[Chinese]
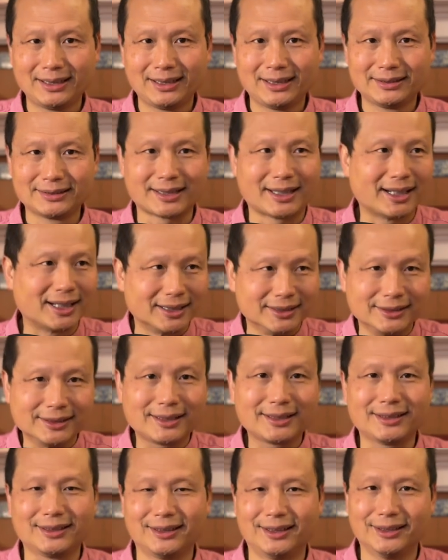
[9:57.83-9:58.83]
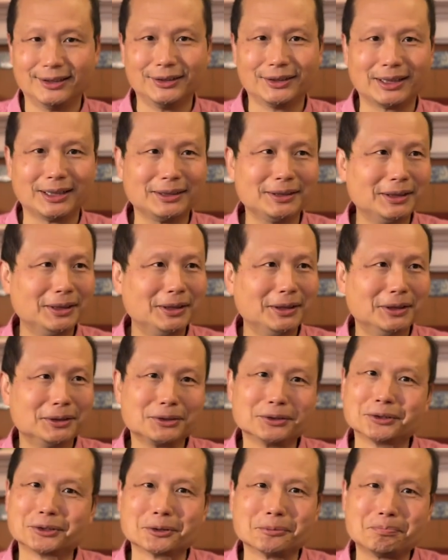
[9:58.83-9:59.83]
这很可能呢，
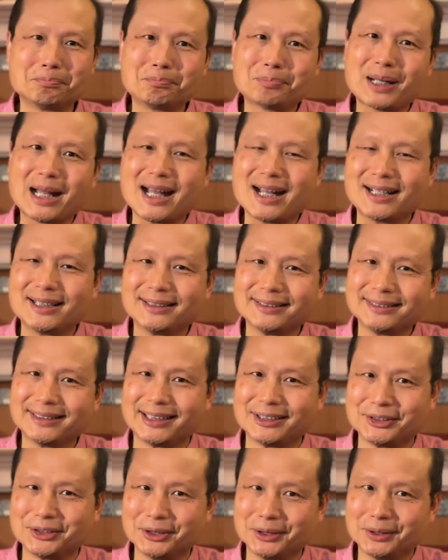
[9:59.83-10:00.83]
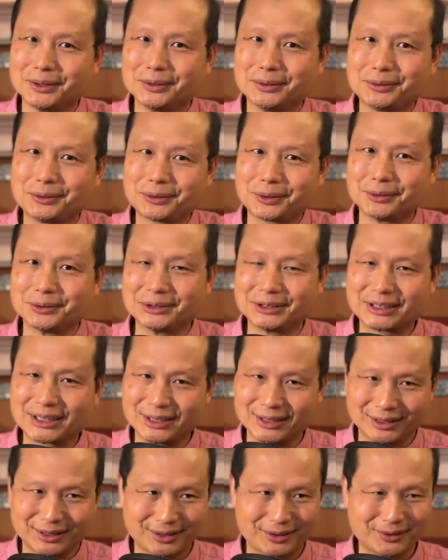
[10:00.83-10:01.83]
就是把那些重
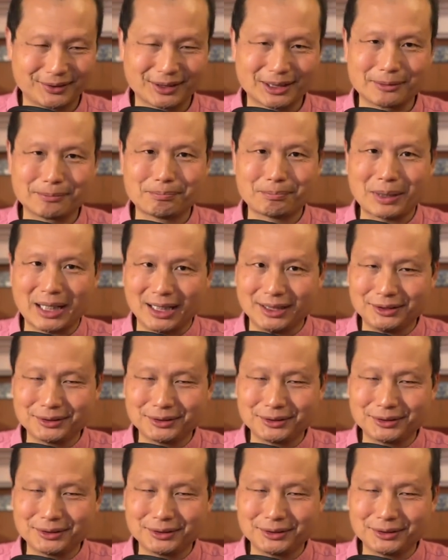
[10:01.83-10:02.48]
症的都给排